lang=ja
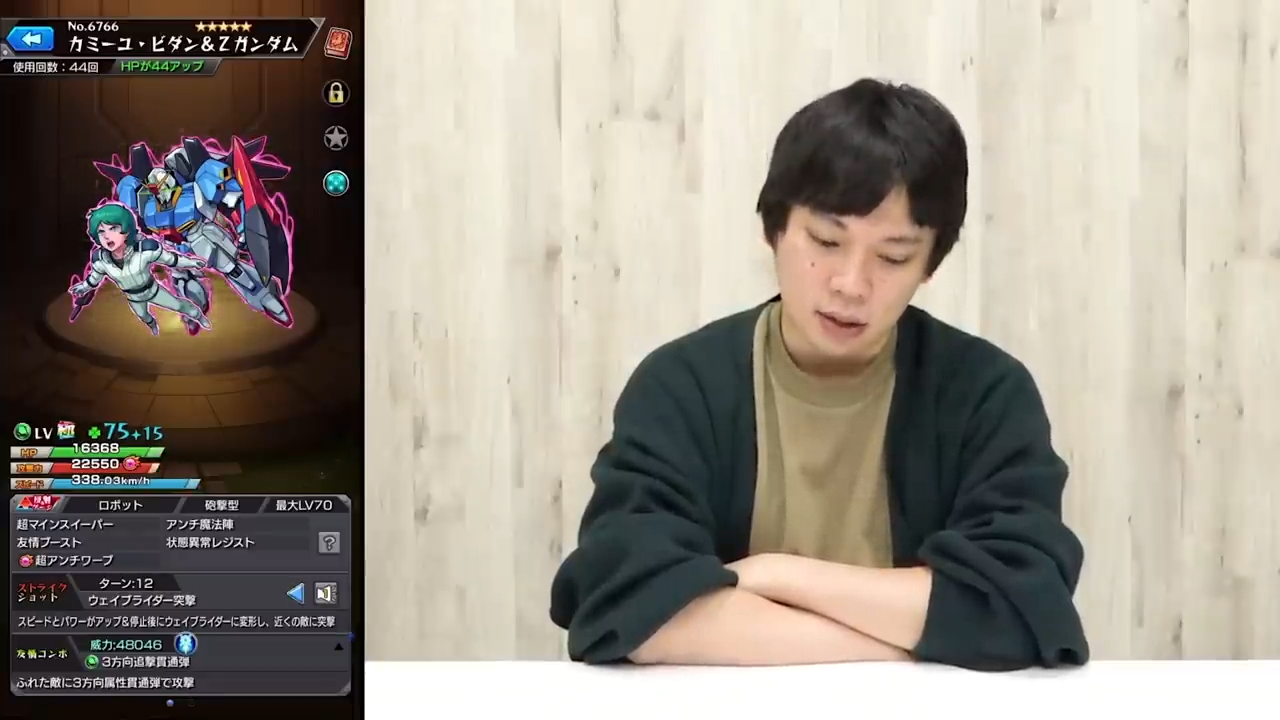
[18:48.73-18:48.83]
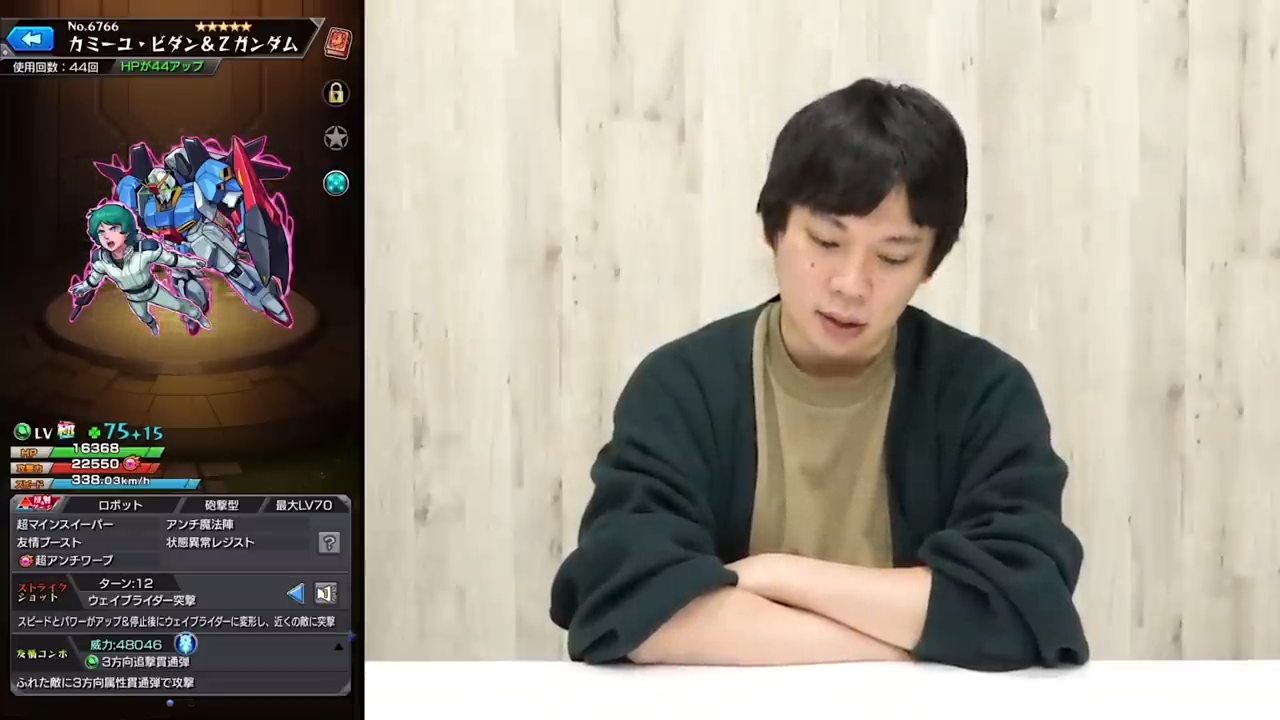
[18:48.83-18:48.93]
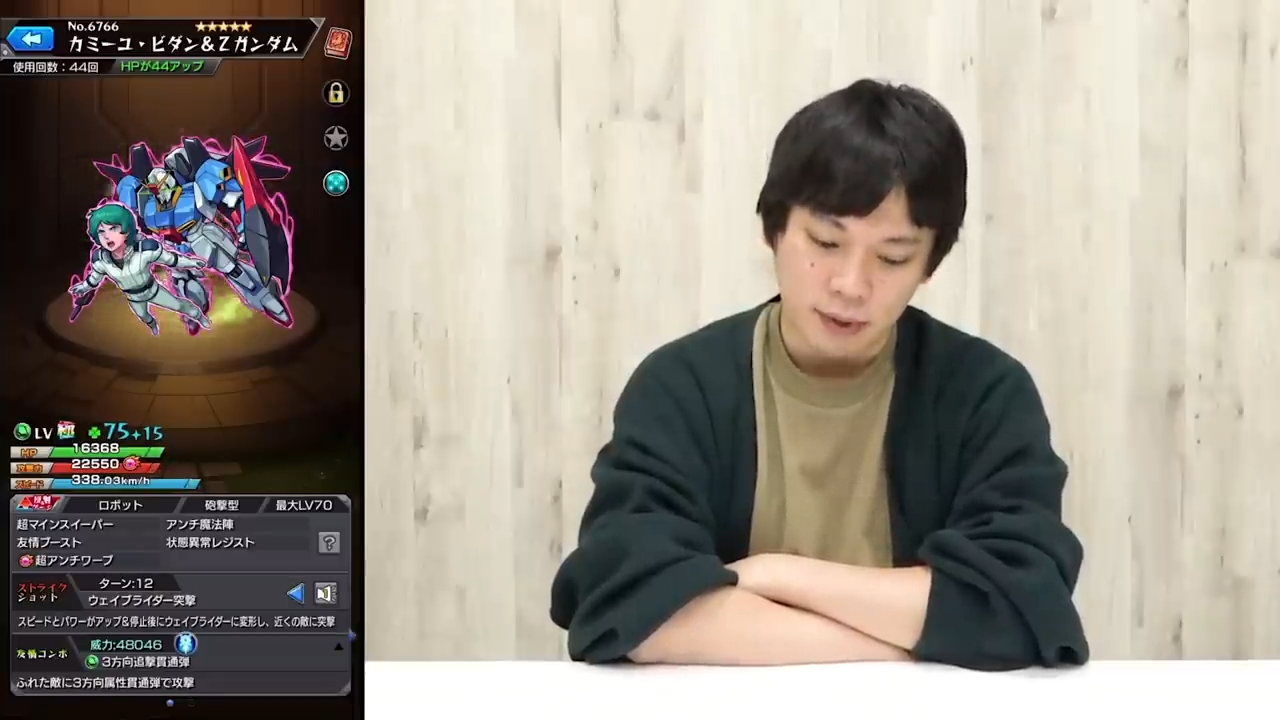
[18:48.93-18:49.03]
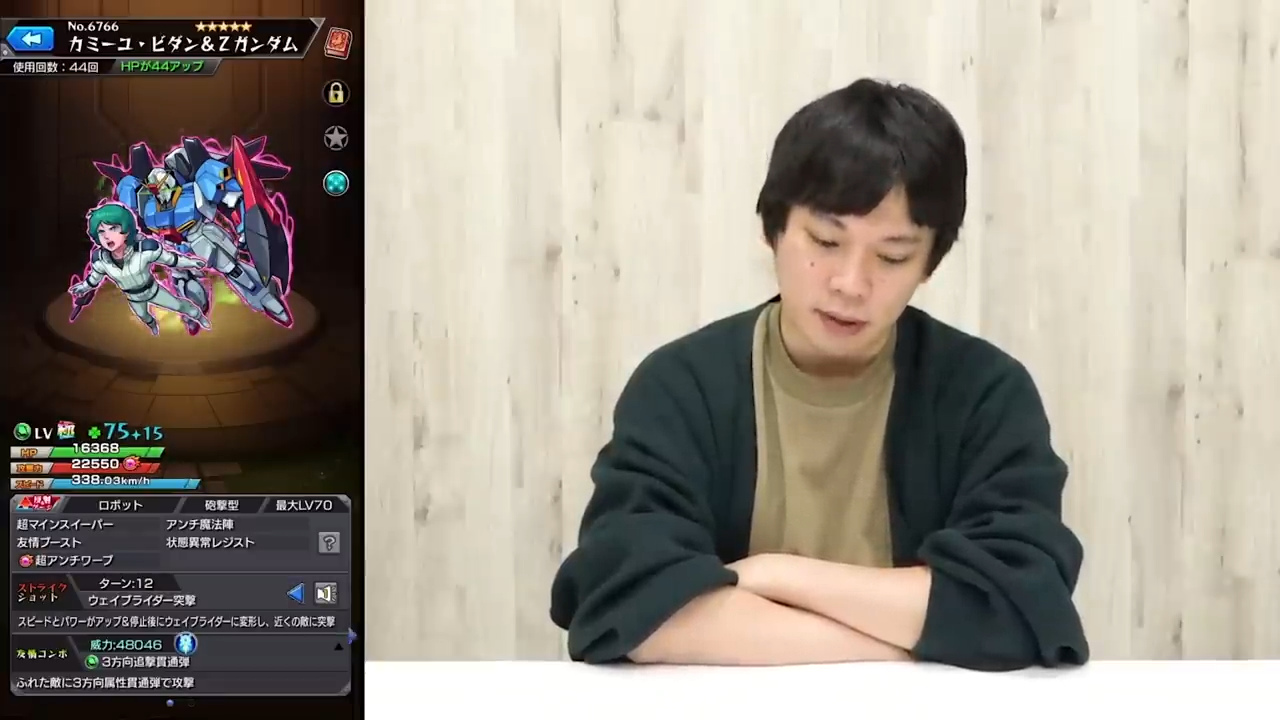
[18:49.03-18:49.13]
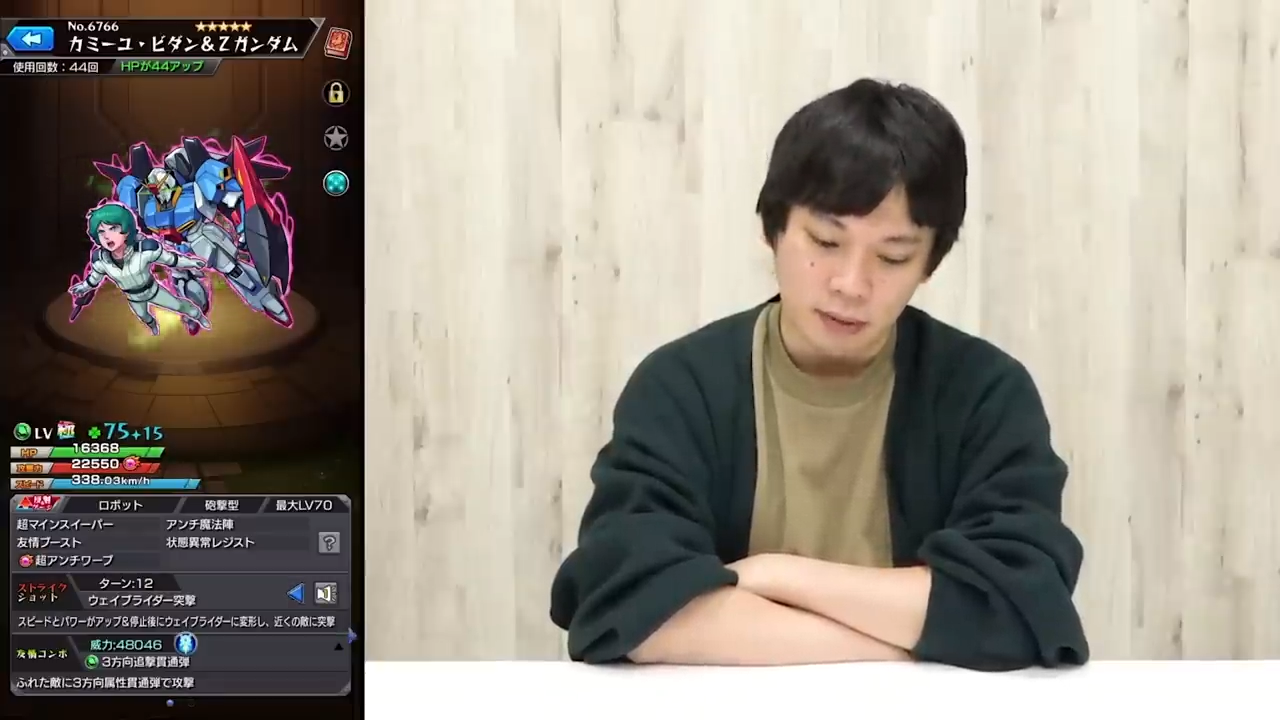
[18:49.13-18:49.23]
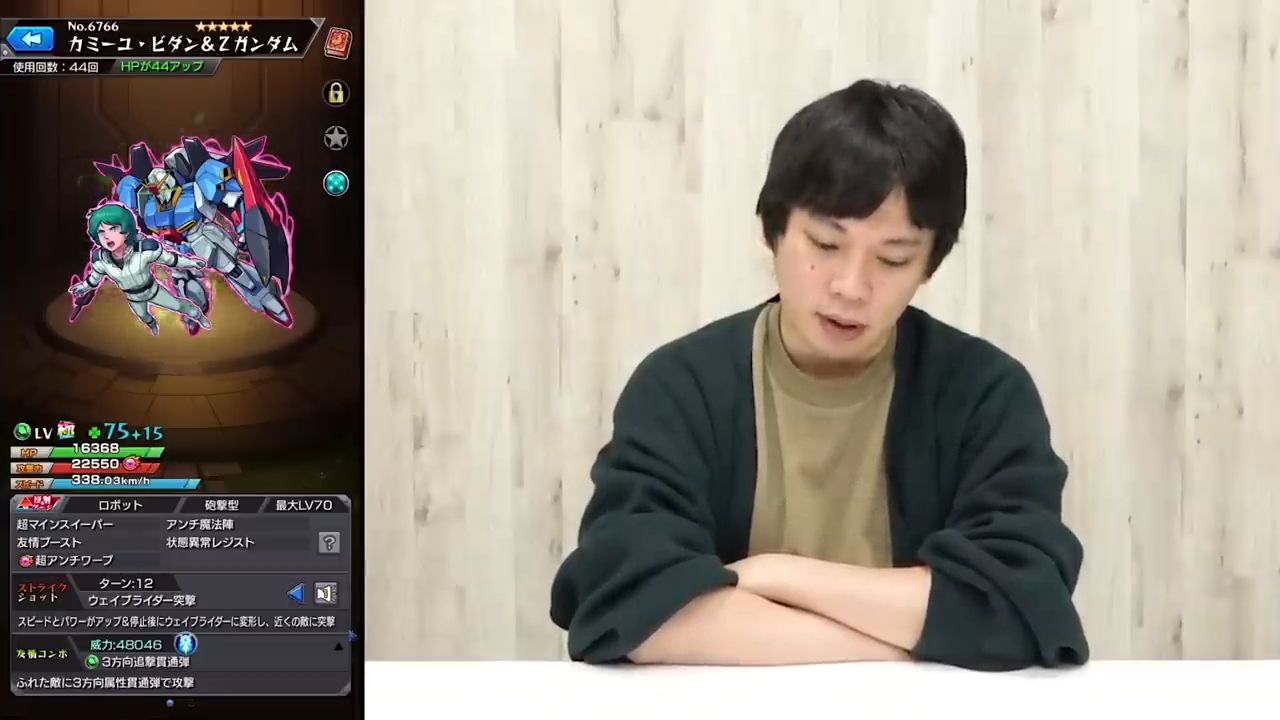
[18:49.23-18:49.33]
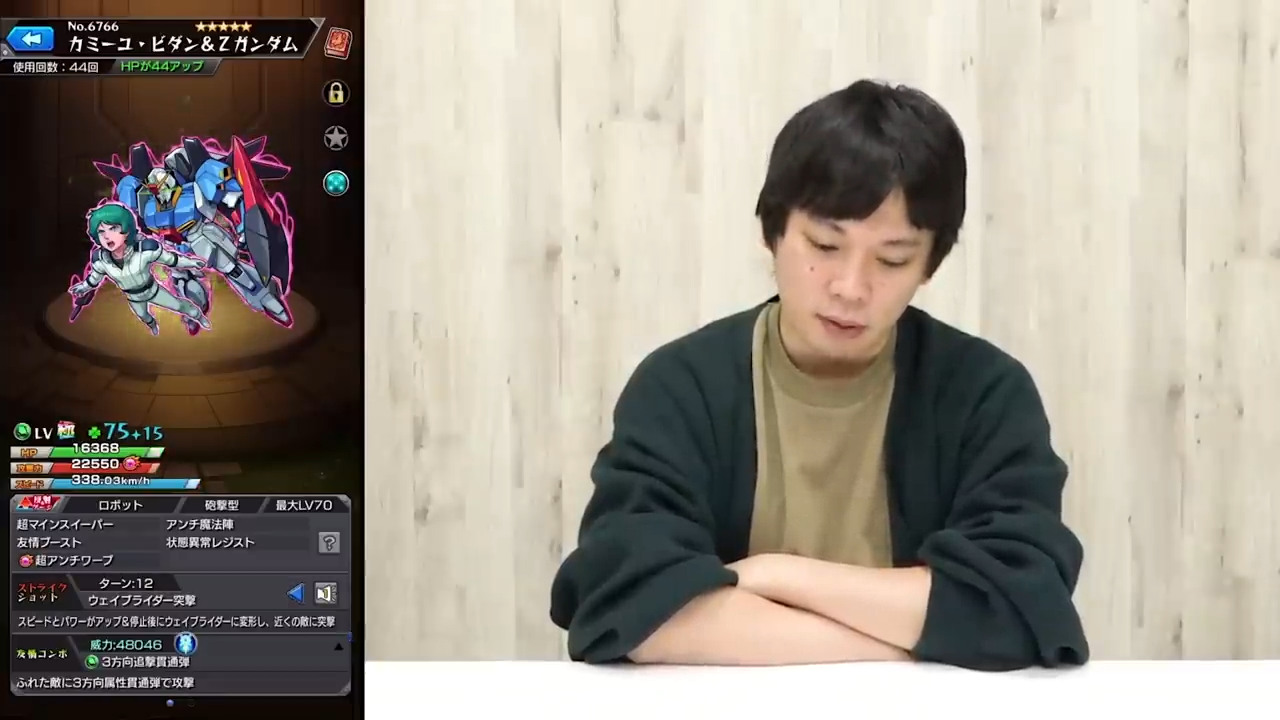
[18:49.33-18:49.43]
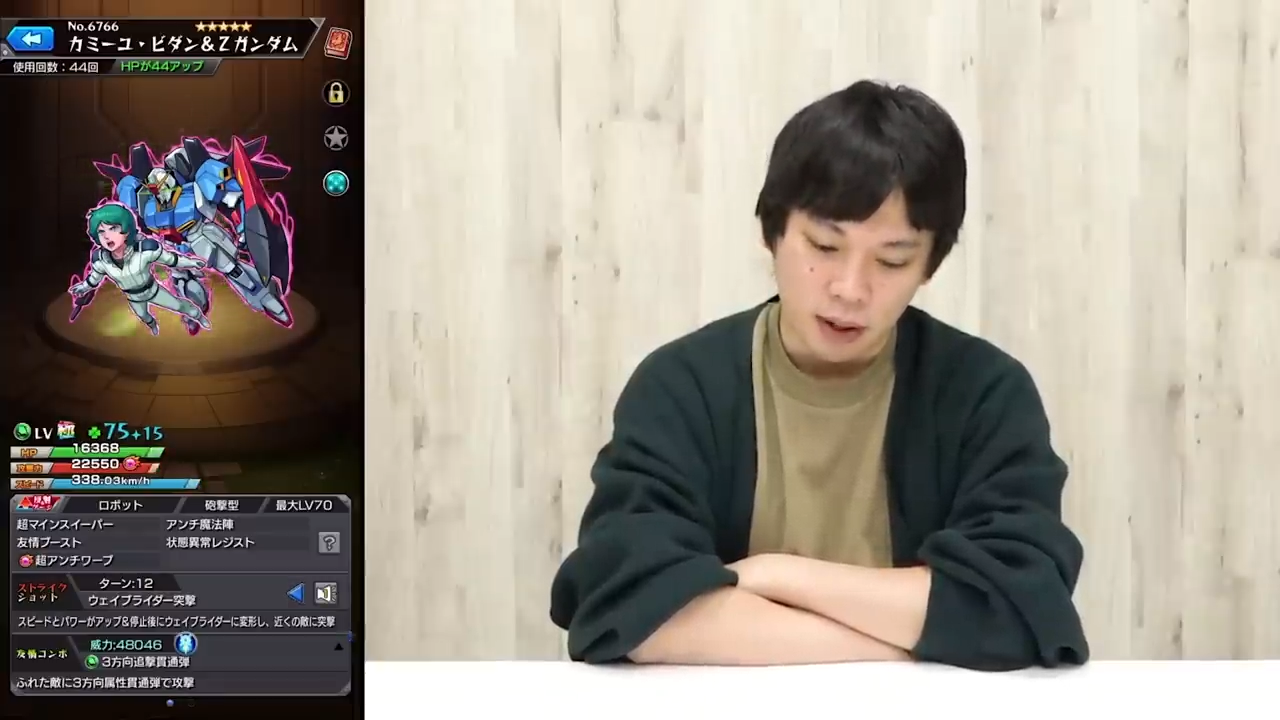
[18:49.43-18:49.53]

神はこ